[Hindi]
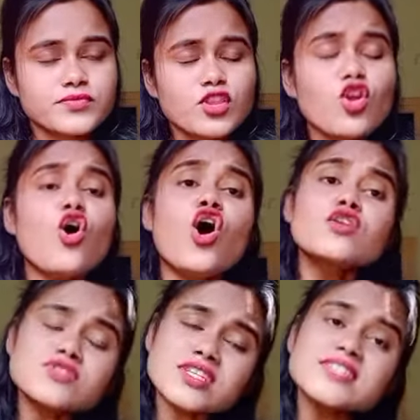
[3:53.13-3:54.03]
और
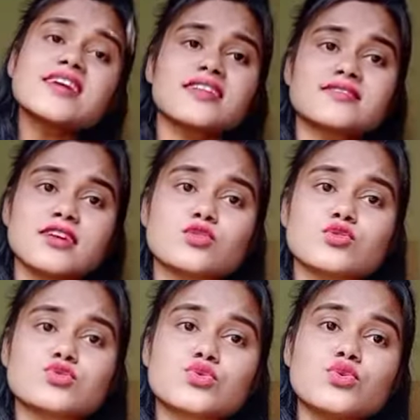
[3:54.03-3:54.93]
उसके साथ साथ
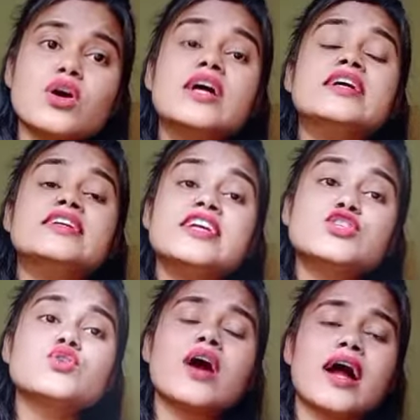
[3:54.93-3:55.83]
दोस्तों ये
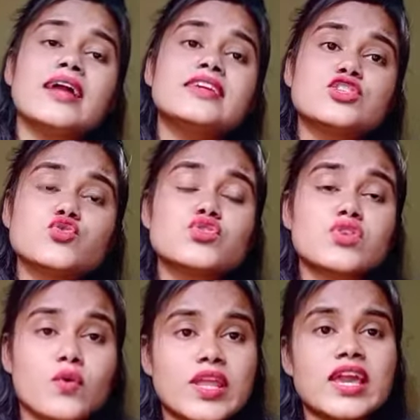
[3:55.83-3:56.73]
जो है ये जो
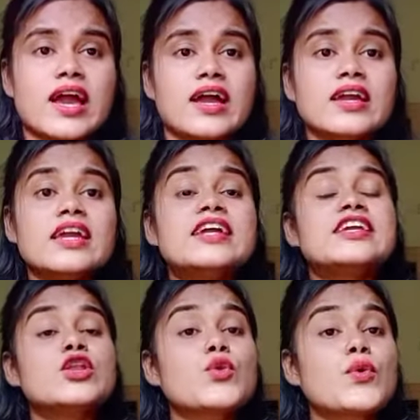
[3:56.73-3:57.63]
नोनी है ये
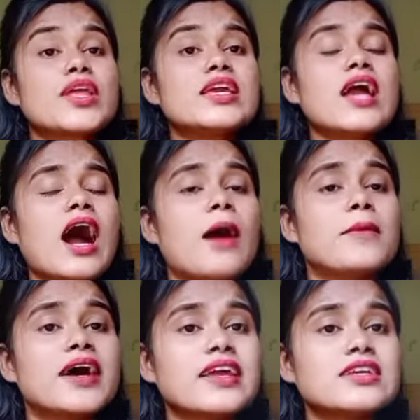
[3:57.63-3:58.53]
नोनी
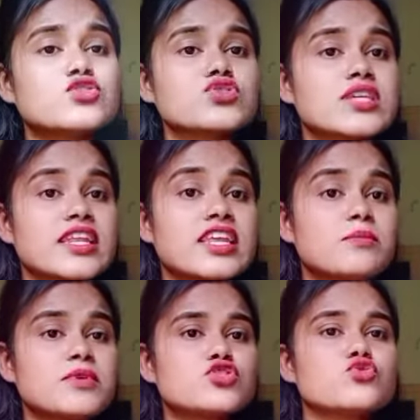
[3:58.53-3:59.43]
हमारे जो शरीर
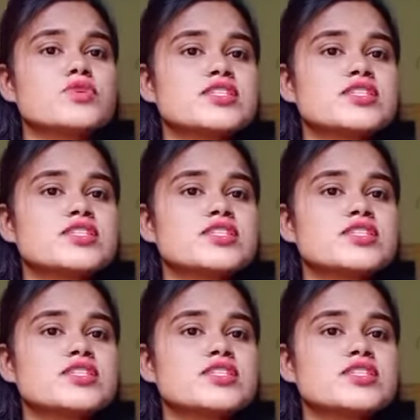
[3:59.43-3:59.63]
में जो भी सारे